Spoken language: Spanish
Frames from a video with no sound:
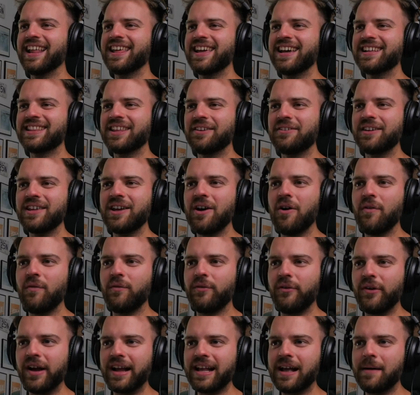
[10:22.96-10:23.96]
La idea de este video
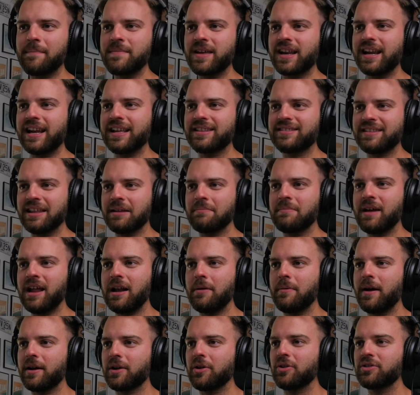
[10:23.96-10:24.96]
fue cambiar el estigma
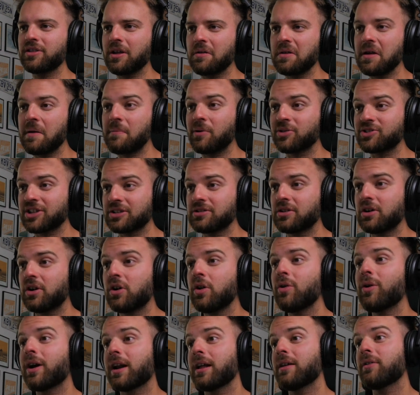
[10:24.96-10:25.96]
del barrio donde vivo, mostrando
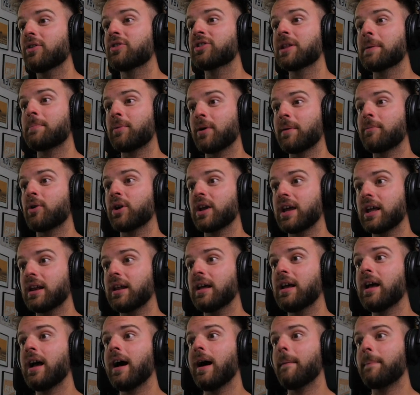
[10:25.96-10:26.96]
los lugares donde podemos
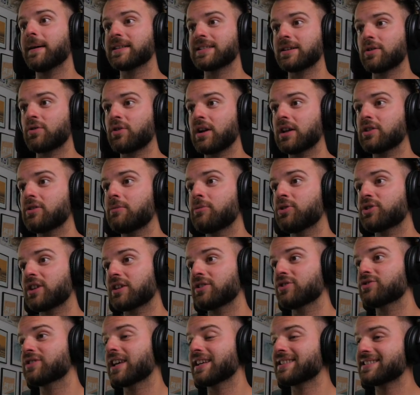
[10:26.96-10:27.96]
ir a pasar un rato,
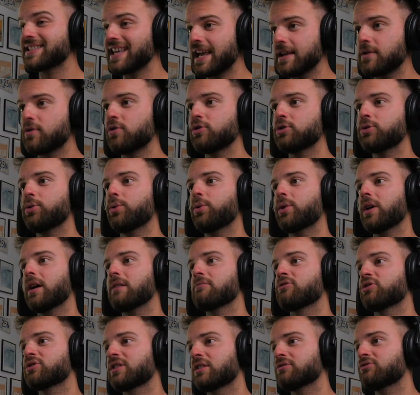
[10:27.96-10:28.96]
mostrando que sí hay cultura y
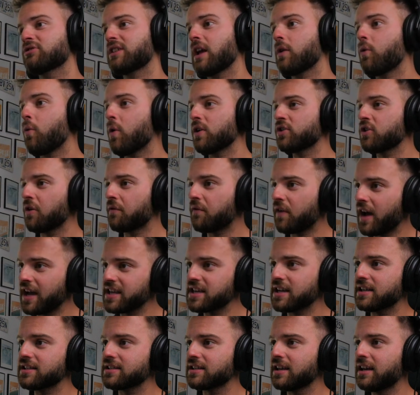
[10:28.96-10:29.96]
mostrando que cuando
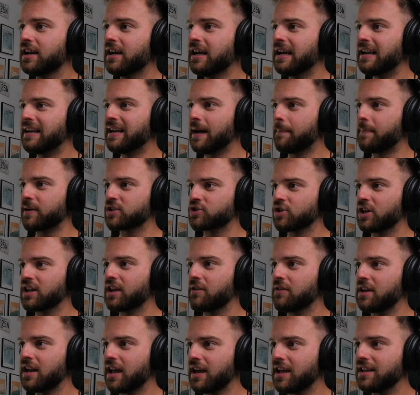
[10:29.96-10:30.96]
vayas, las personas
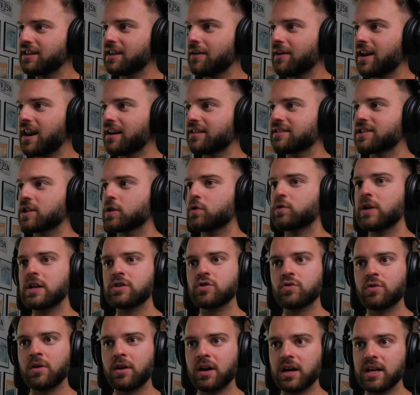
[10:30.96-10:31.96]
que vienen ahí te van a recibir con una
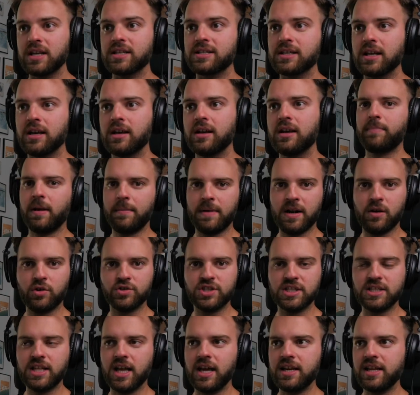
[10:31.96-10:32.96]
sonrisa. Primera
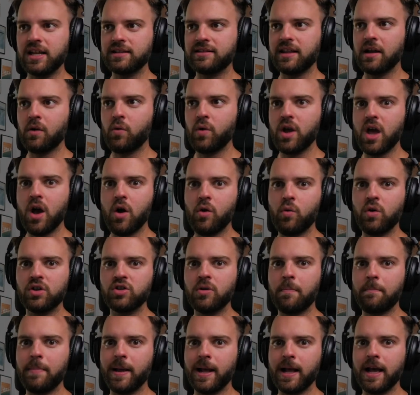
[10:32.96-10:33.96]
cosita, Daniel, ten cuidado
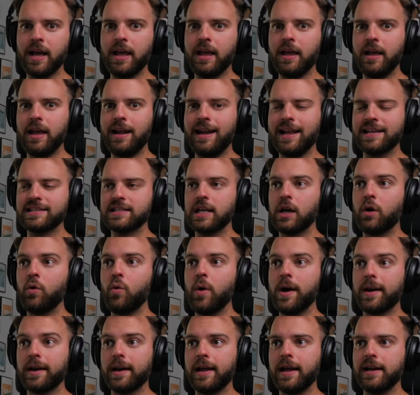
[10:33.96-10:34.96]
cuando pegues enlaces
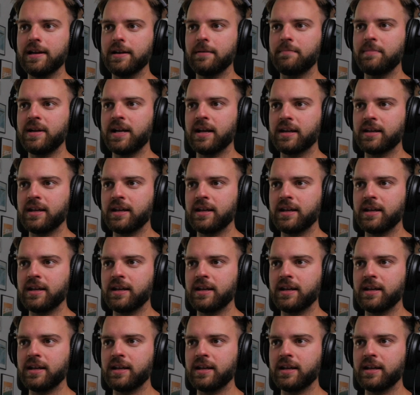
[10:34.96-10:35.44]
URL. Mira